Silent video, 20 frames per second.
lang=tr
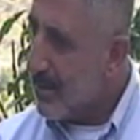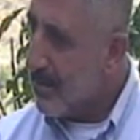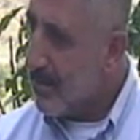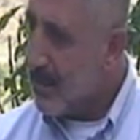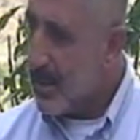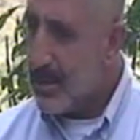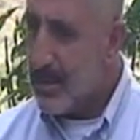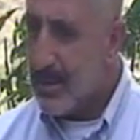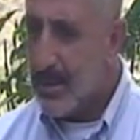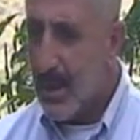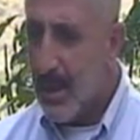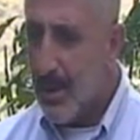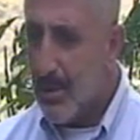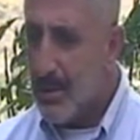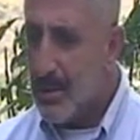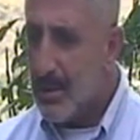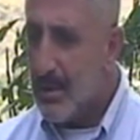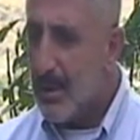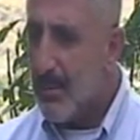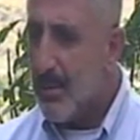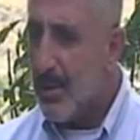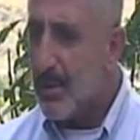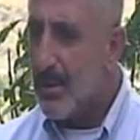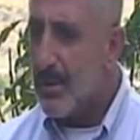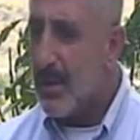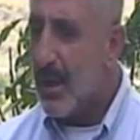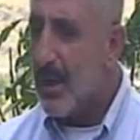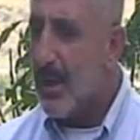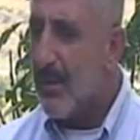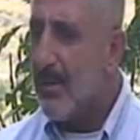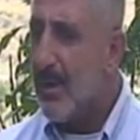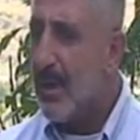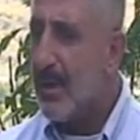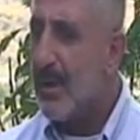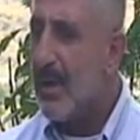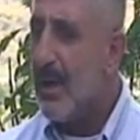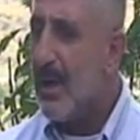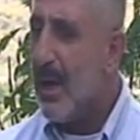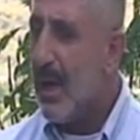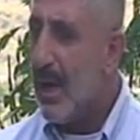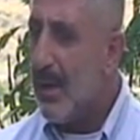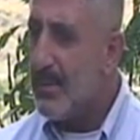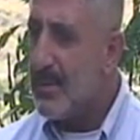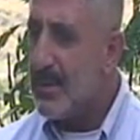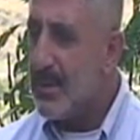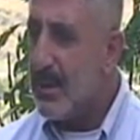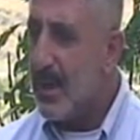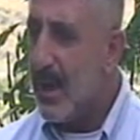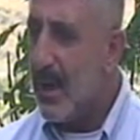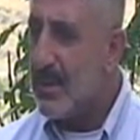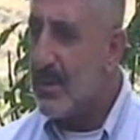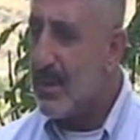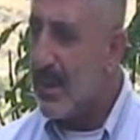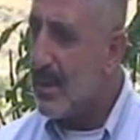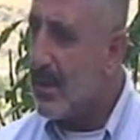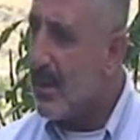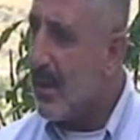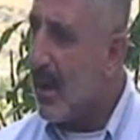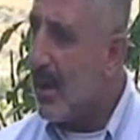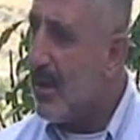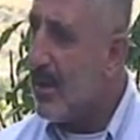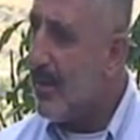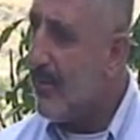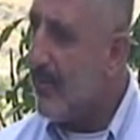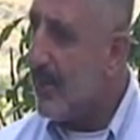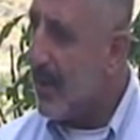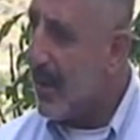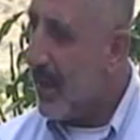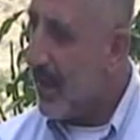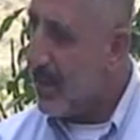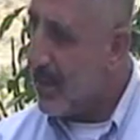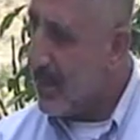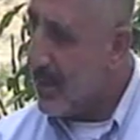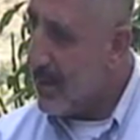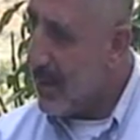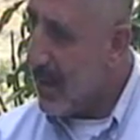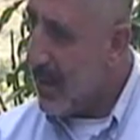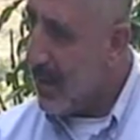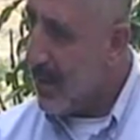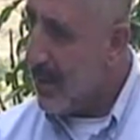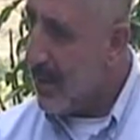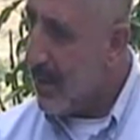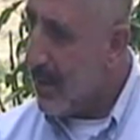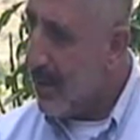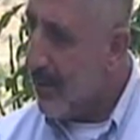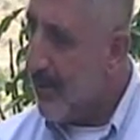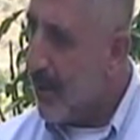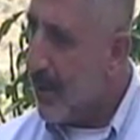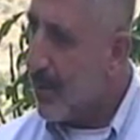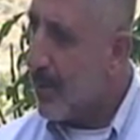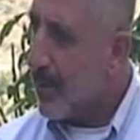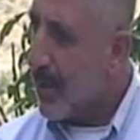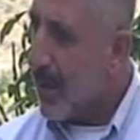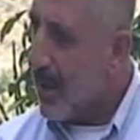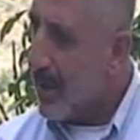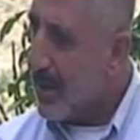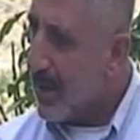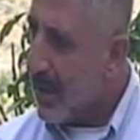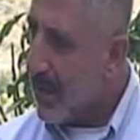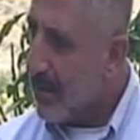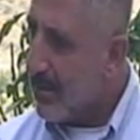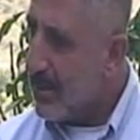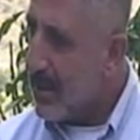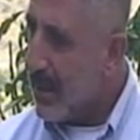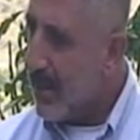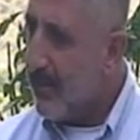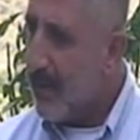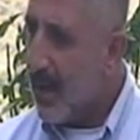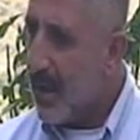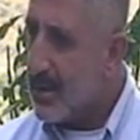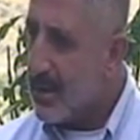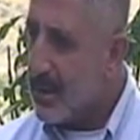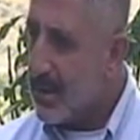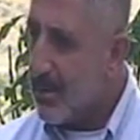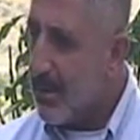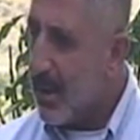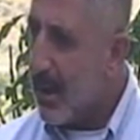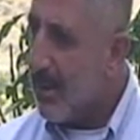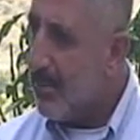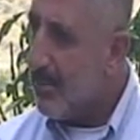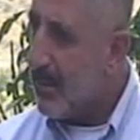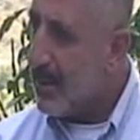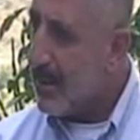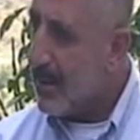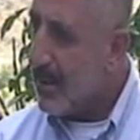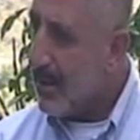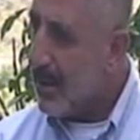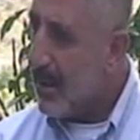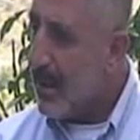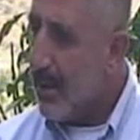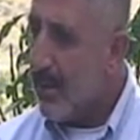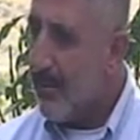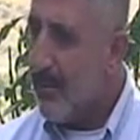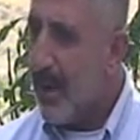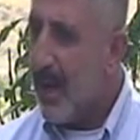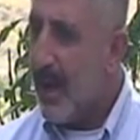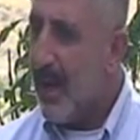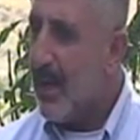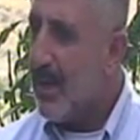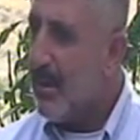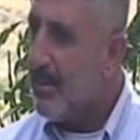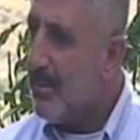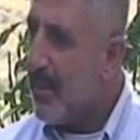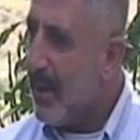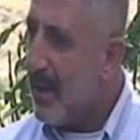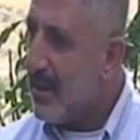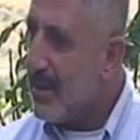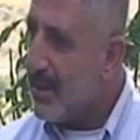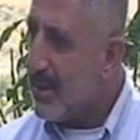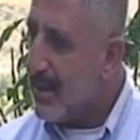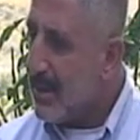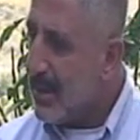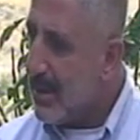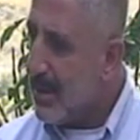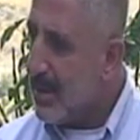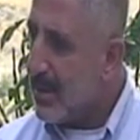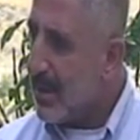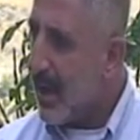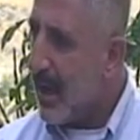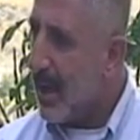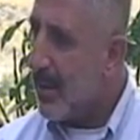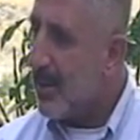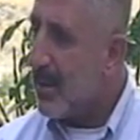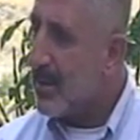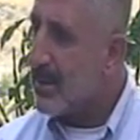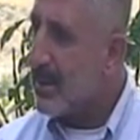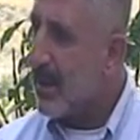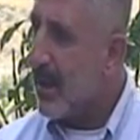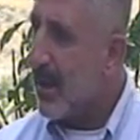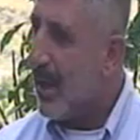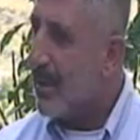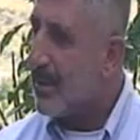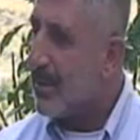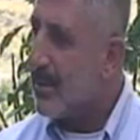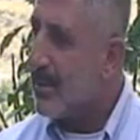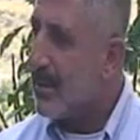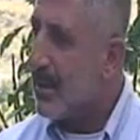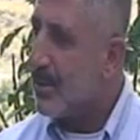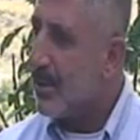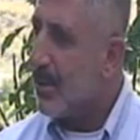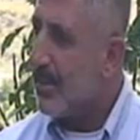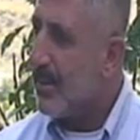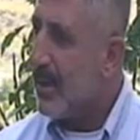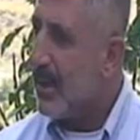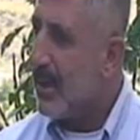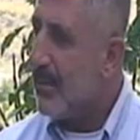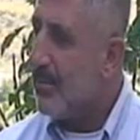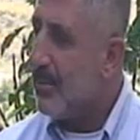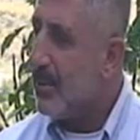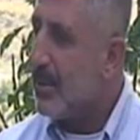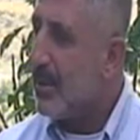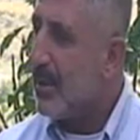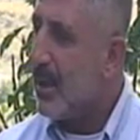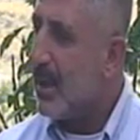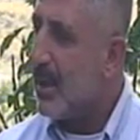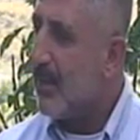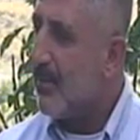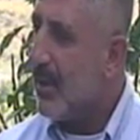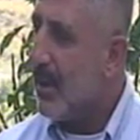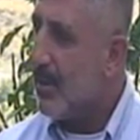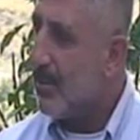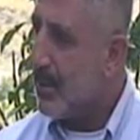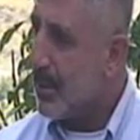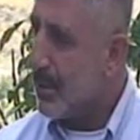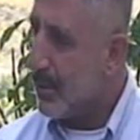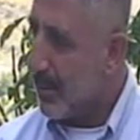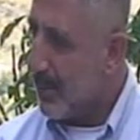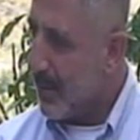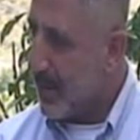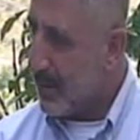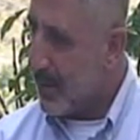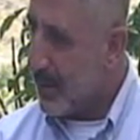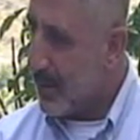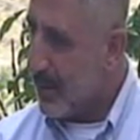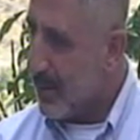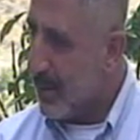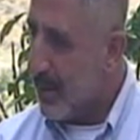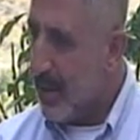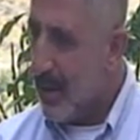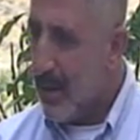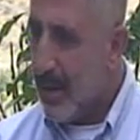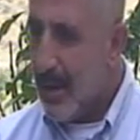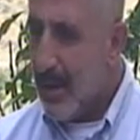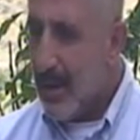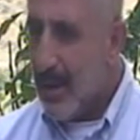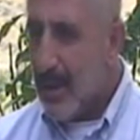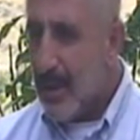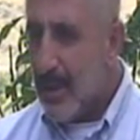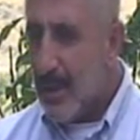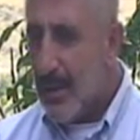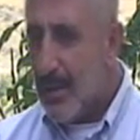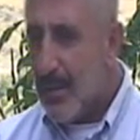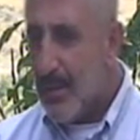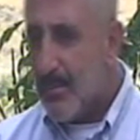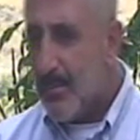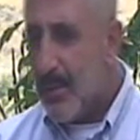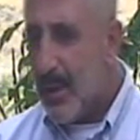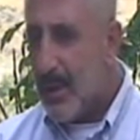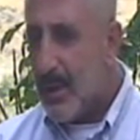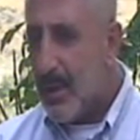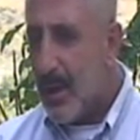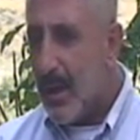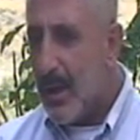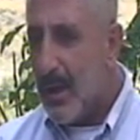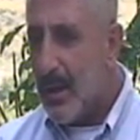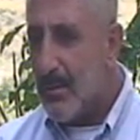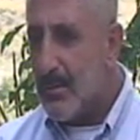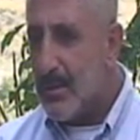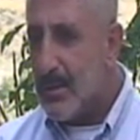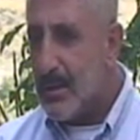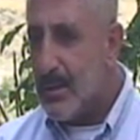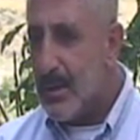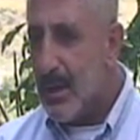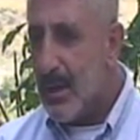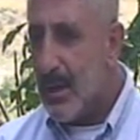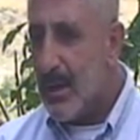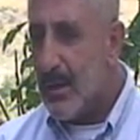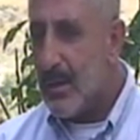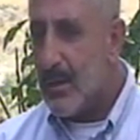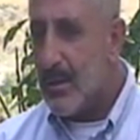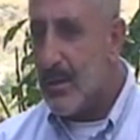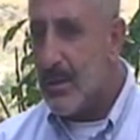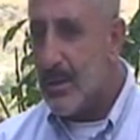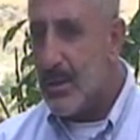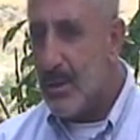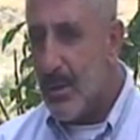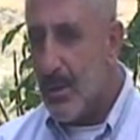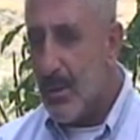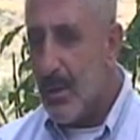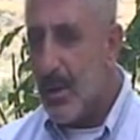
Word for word: Biz yeryüzünde bütün Aleviler hepsi Hazreti Ali'nin velayetinde ve Kur'an-ı Kerim'de ve Hazreti Muhammed'in ve Ehl-i Beyt'in abası altında toplanan bütün Aleviler burada toplanır. Belki aramızda şey